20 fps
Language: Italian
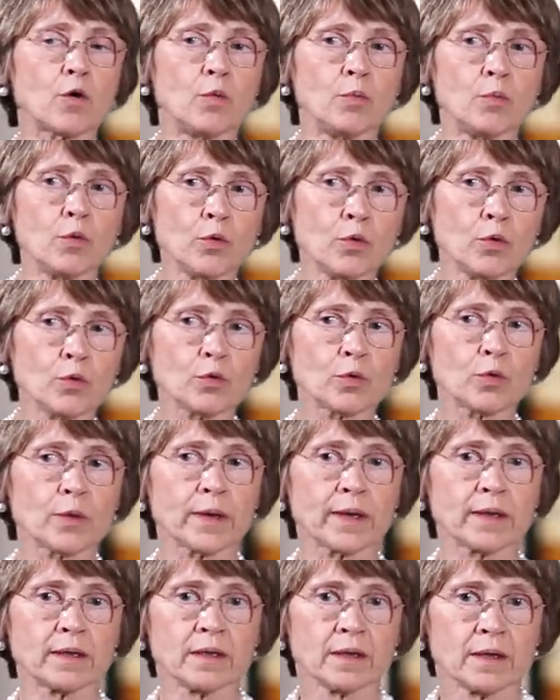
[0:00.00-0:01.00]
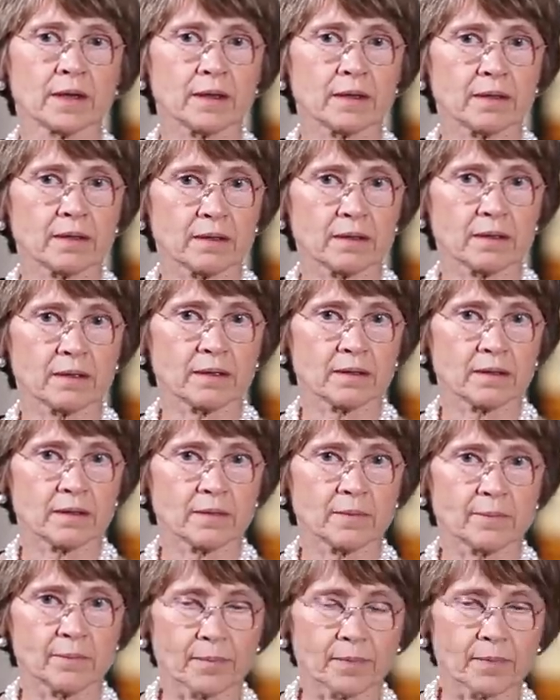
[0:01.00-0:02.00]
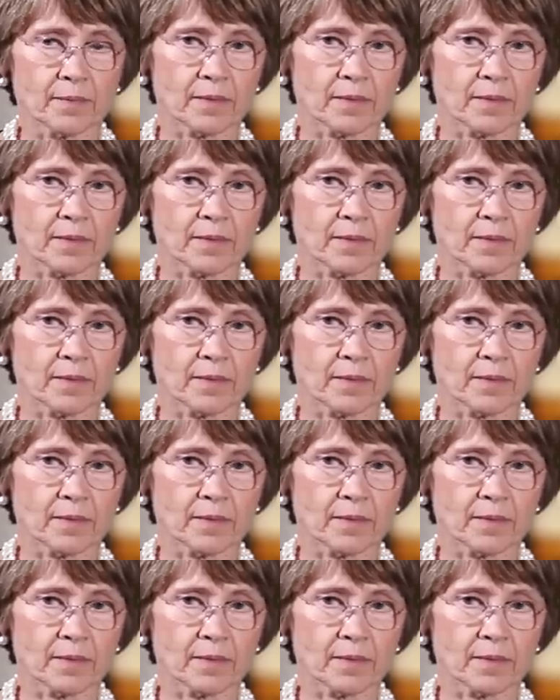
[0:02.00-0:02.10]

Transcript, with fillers: comunque ehm,